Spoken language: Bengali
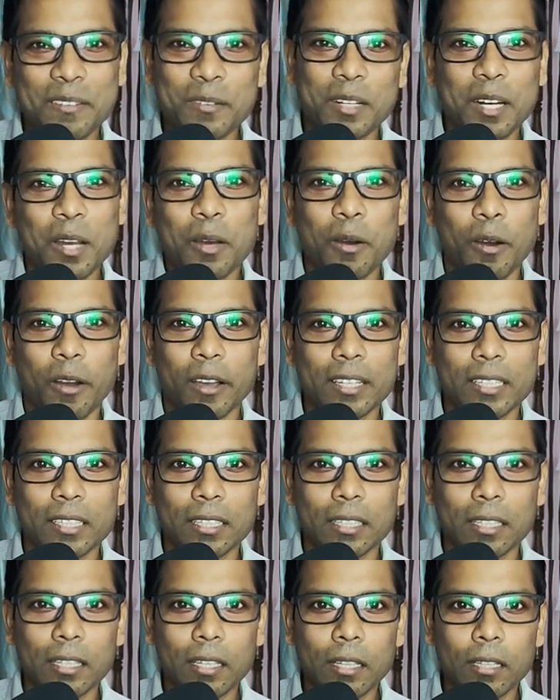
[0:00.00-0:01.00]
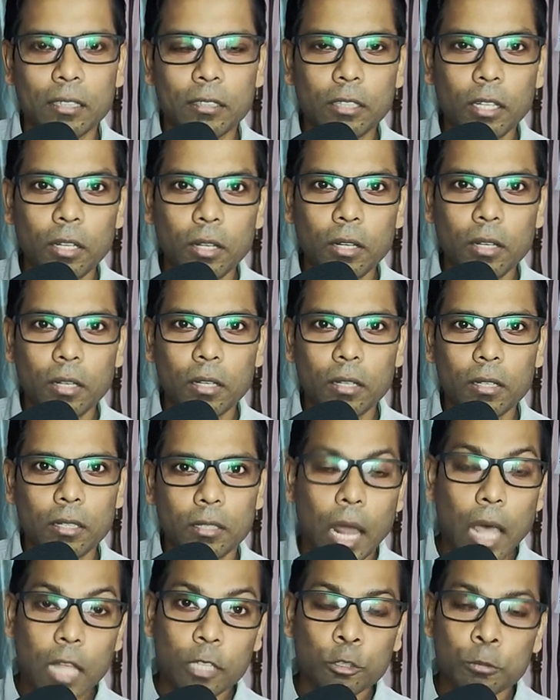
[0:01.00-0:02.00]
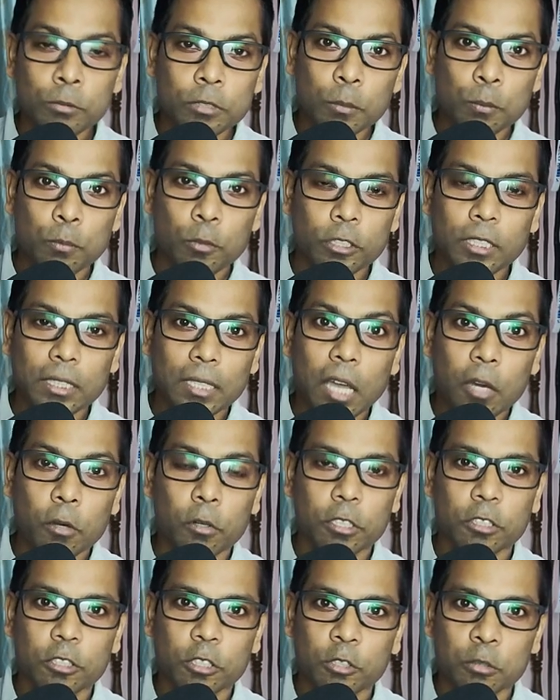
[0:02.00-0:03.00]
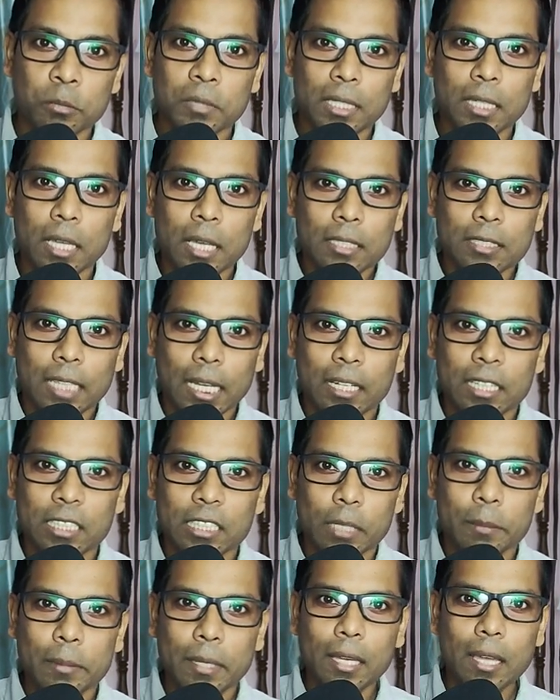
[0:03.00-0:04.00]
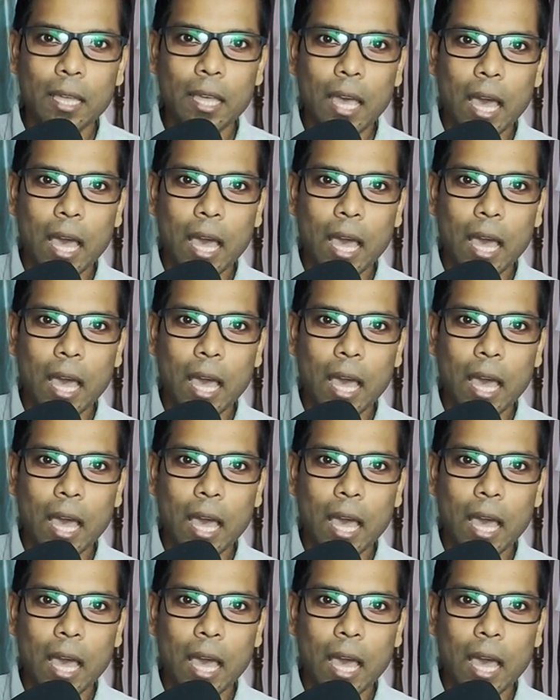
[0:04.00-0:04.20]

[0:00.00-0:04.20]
ওটাও হয়নি তো না তুমি তো প্রতিজ্ঞা করেছো তুমি চাকরি দেবে